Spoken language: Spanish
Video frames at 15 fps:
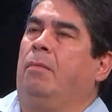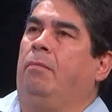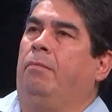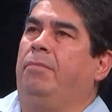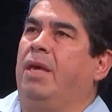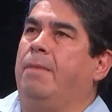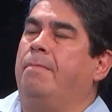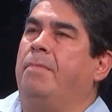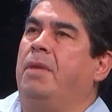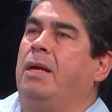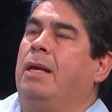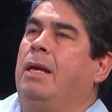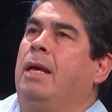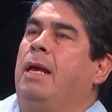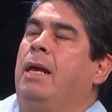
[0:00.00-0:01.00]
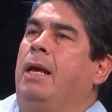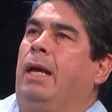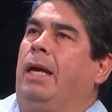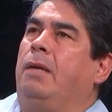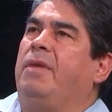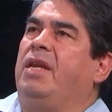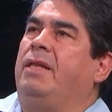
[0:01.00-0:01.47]
Bien,
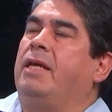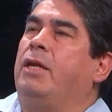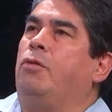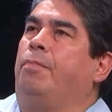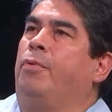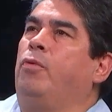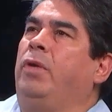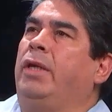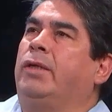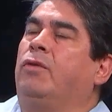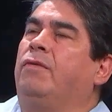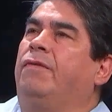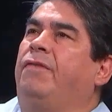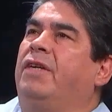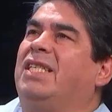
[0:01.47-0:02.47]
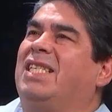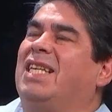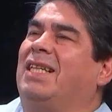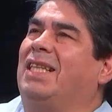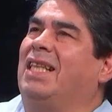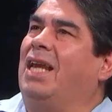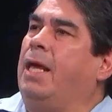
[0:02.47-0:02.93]
el Ministerio Público en
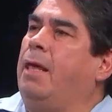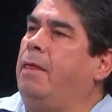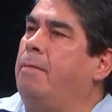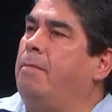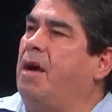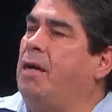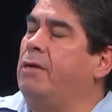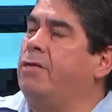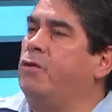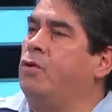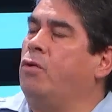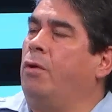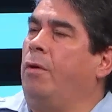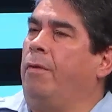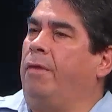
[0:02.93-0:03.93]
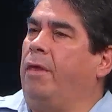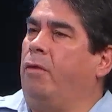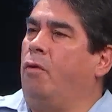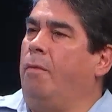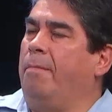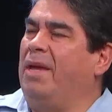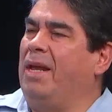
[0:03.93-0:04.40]
fecha 3 de marzo de
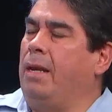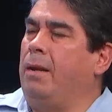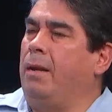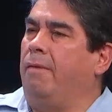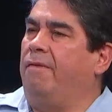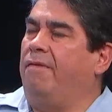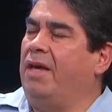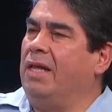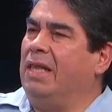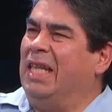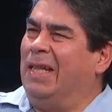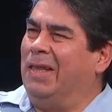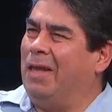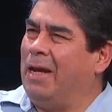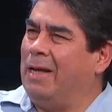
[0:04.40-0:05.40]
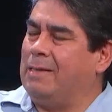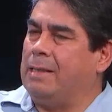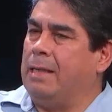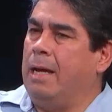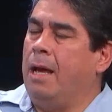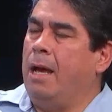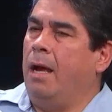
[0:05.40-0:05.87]

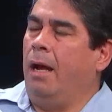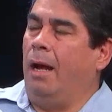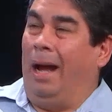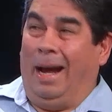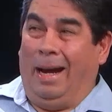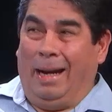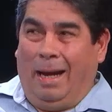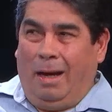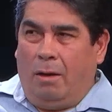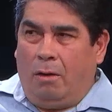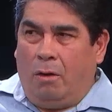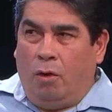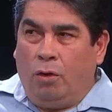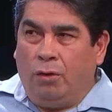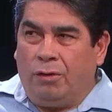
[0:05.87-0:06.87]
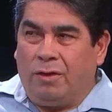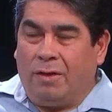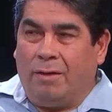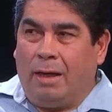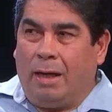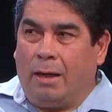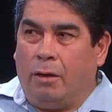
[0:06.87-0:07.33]
2023 a las 11
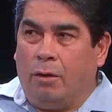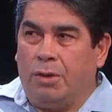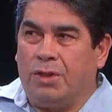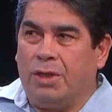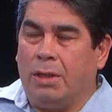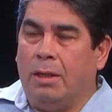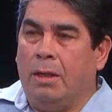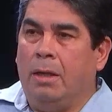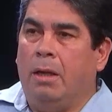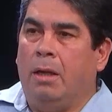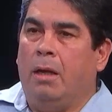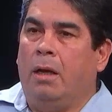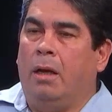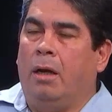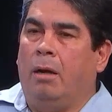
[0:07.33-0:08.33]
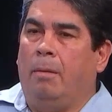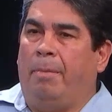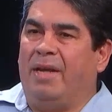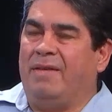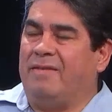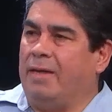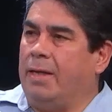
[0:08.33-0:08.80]
de la noche
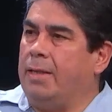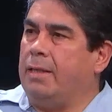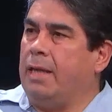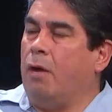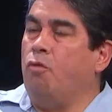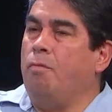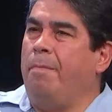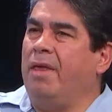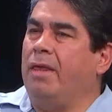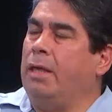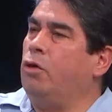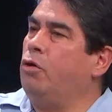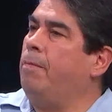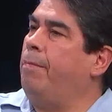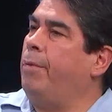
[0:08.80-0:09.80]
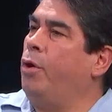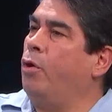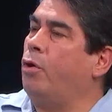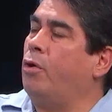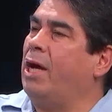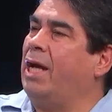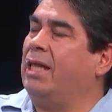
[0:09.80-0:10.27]
presenta un pedido de
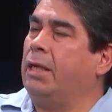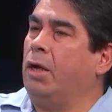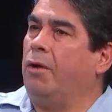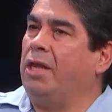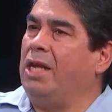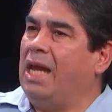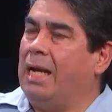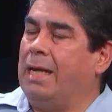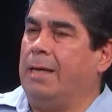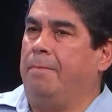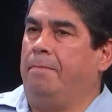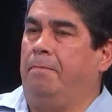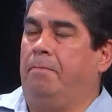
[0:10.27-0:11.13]
prórroga extraordinaria.